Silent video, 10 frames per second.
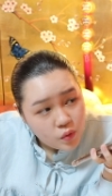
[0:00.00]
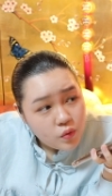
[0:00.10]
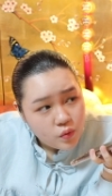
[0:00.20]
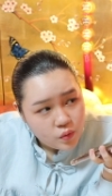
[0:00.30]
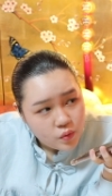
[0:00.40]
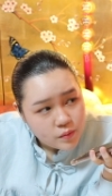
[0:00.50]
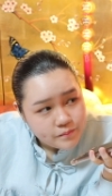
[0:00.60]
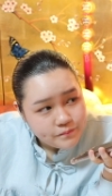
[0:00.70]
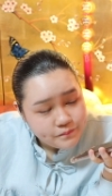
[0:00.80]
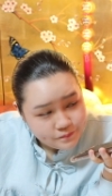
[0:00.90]
꼭
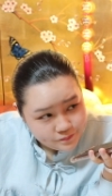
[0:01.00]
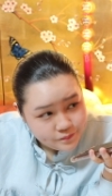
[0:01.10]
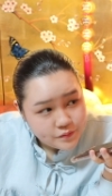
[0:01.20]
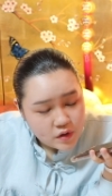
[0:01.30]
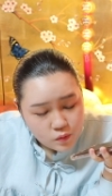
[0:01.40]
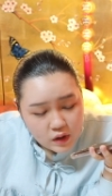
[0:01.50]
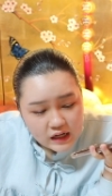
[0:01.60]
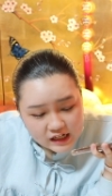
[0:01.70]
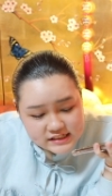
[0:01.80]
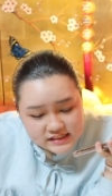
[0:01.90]
음. 음.
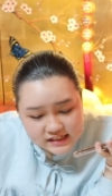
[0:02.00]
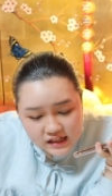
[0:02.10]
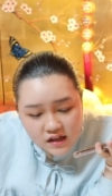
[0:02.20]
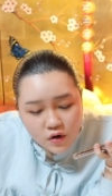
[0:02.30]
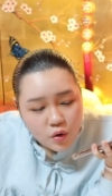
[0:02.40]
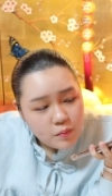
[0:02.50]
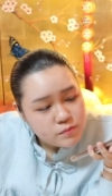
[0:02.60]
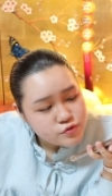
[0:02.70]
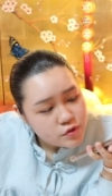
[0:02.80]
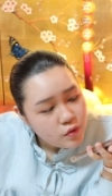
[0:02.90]
갈라진다
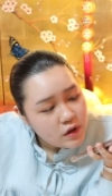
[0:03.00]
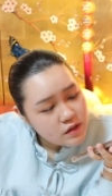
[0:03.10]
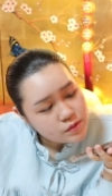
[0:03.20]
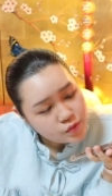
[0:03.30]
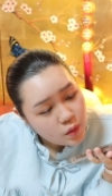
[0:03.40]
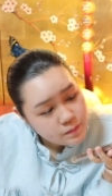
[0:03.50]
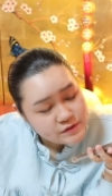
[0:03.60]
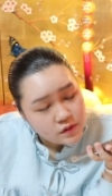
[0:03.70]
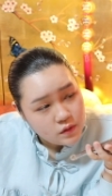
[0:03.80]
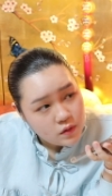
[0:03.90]
엄마 부러워할 것도
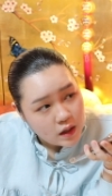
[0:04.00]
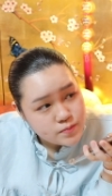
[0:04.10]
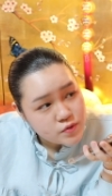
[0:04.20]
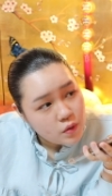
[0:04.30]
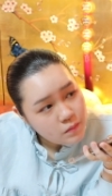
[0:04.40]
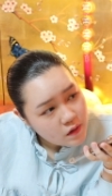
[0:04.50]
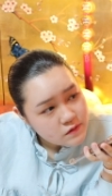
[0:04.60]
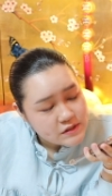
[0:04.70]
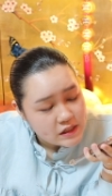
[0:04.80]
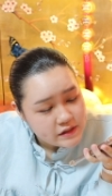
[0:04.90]
없어 앞으로 엄마가
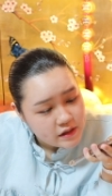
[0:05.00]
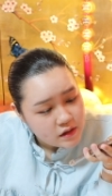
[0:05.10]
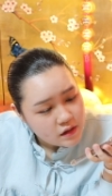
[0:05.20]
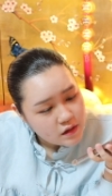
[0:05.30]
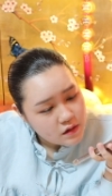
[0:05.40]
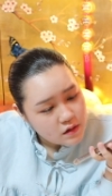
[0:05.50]
더 잘돼